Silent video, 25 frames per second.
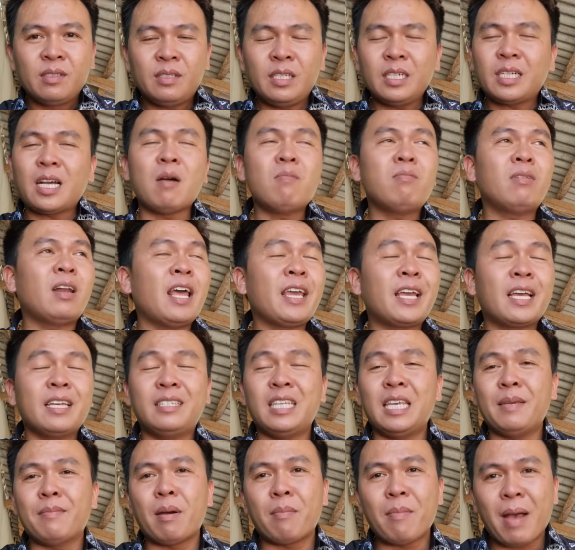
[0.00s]
chứ không lấy
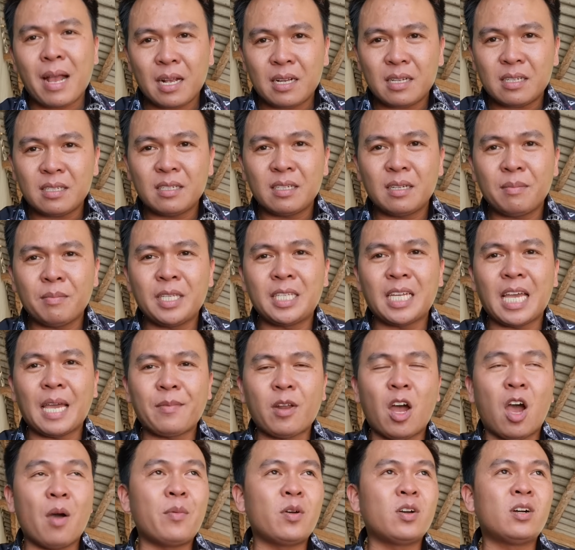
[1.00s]
cái gì mà mắc bây giờ
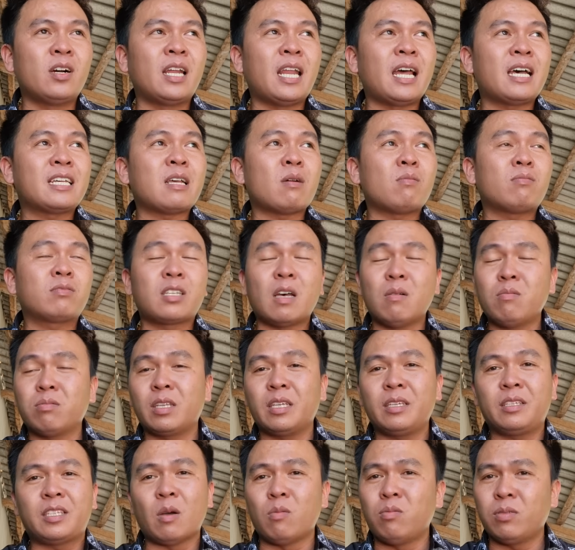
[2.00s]
em hỏi mọi người là dòng
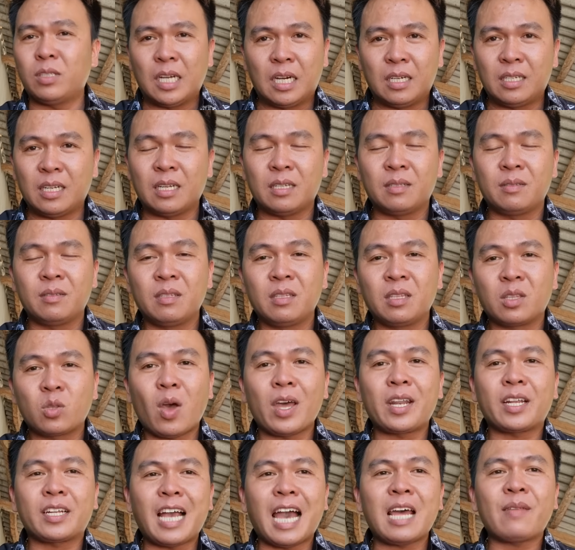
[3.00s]
sông thì trống trơn này
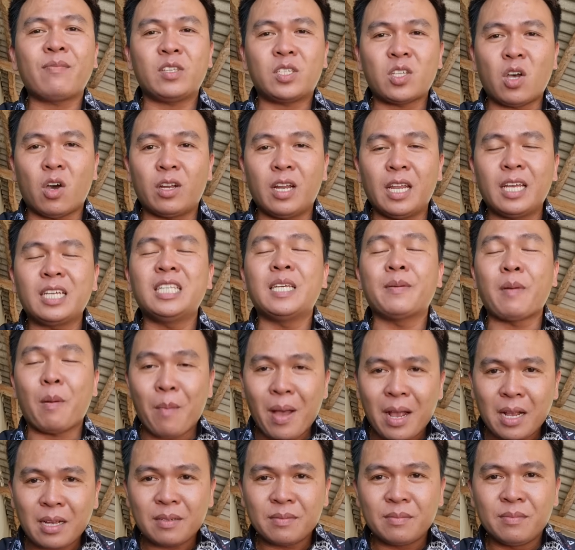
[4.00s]
toàn cát với sỏi lấy cái gì mà
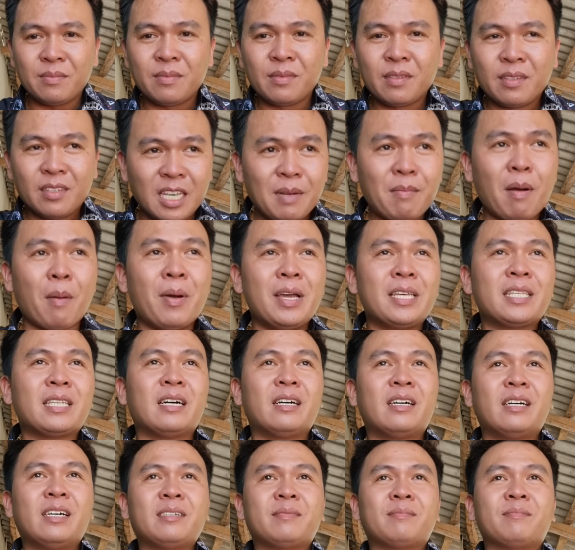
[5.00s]
mắc nhưng mà bây
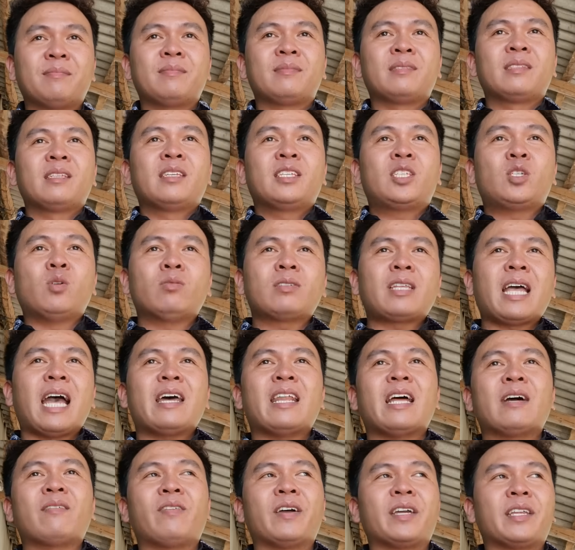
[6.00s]
giờ ấy chúng
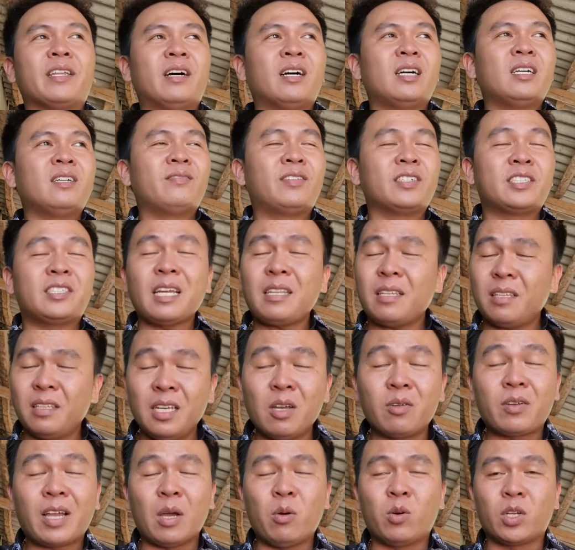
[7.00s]
ta đang phải đợi vào rất
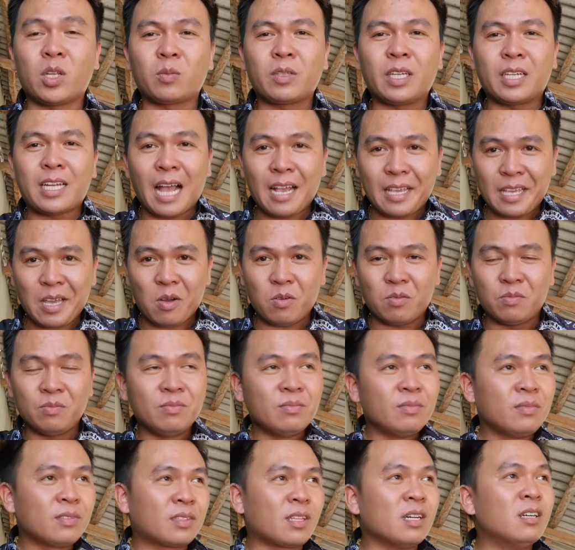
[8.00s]
nhiều cái nguồn thông tin khác nhau
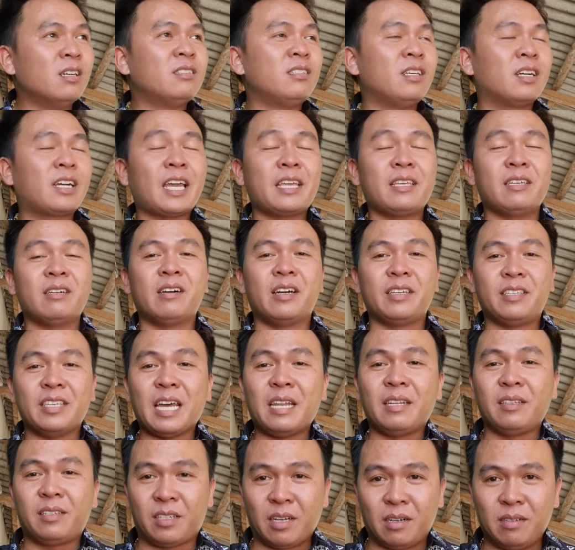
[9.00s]
từ những cái người
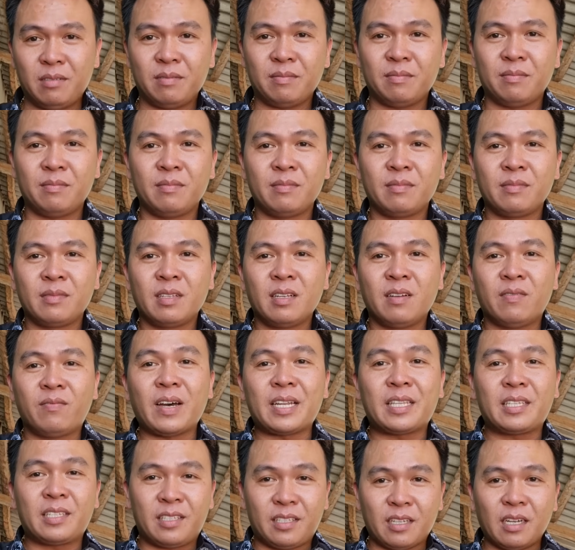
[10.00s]
nhân chứng
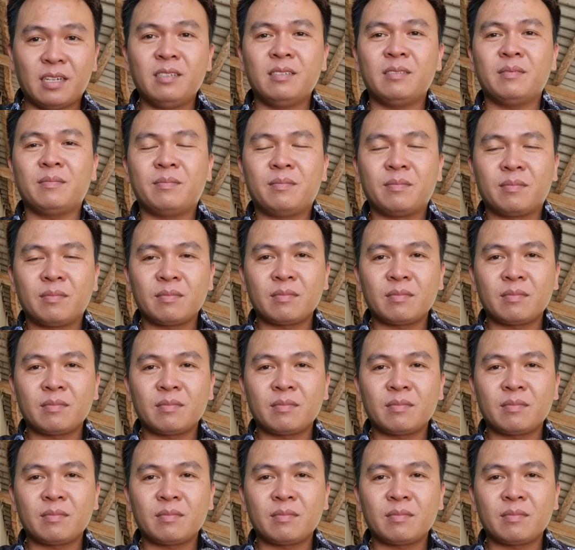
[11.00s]
vật chứng